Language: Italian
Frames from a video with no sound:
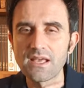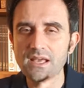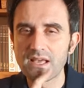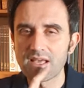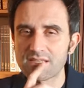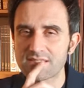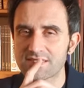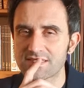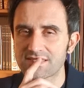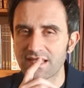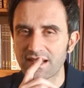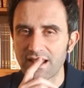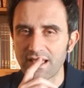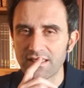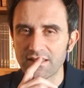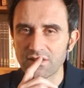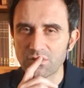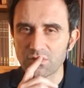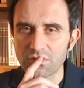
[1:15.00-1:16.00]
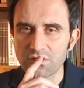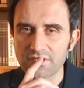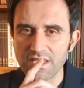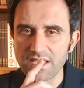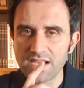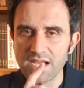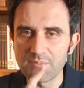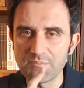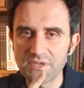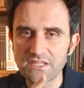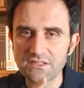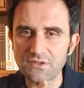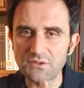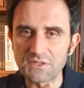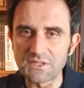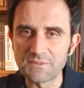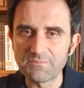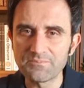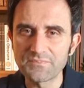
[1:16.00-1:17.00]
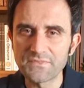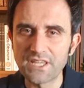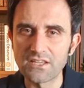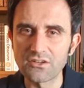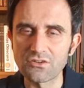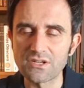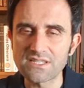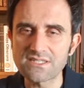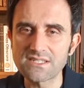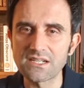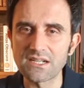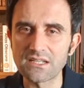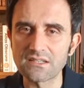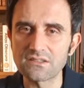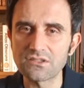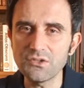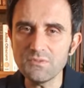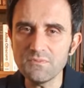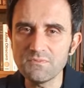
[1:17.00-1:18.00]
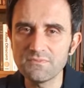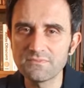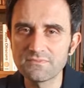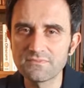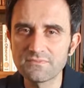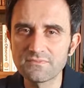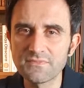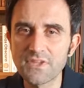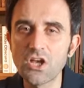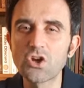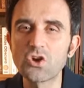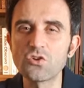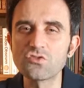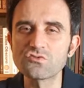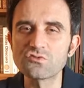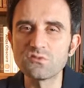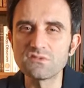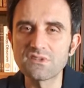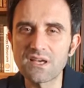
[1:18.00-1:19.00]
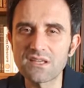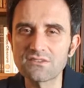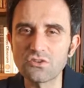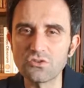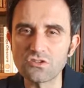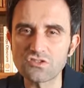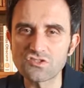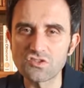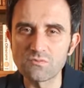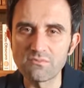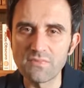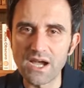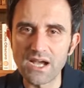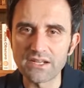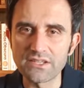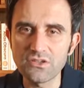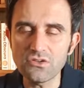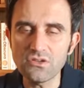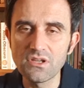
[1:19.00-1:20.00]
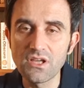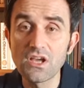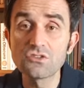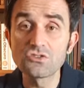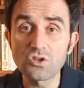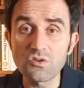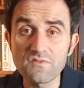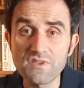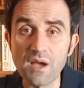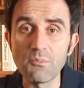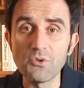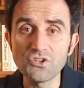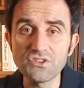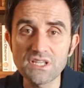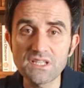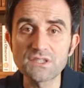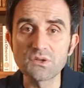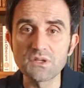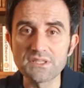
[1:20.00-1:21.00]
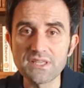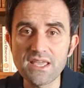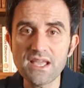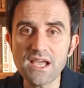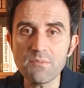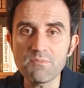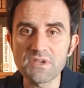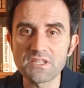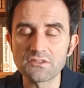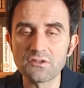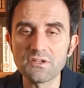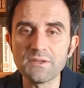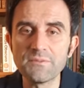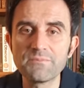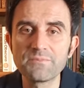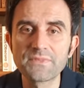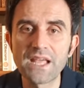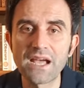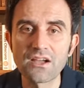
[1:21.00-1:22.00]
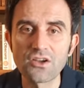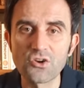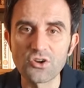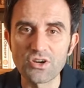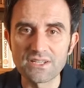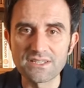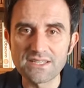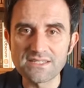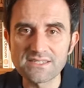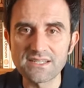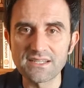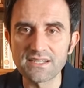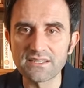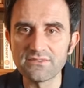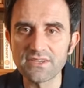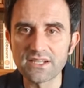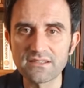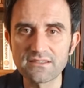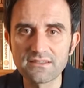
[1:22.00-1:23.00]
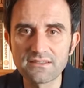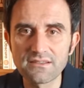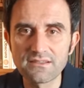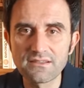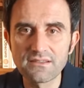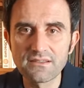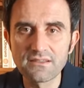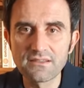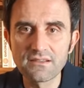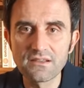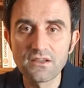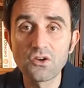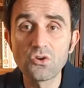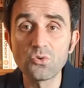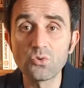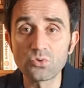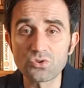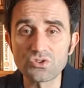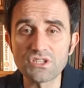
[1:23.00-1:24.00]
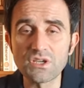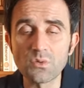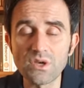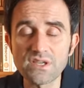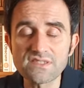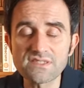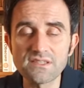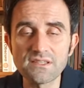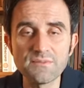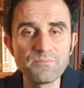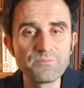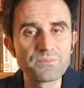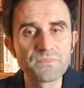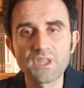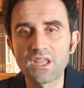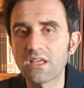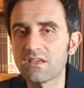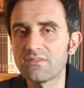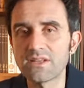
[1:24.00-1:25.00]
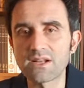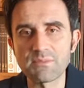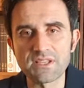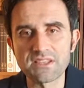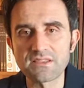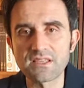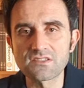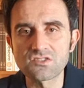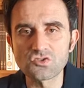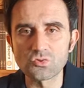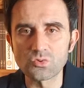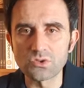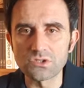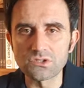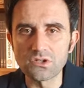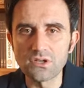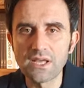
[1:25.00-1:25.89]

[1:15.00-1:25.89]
Sarà in uno dei capitoli che non ha scritto? Consultando il sommario troviamo i titoli dei capitoli ancora da scrivere. Uno di questi è veramente assurdo.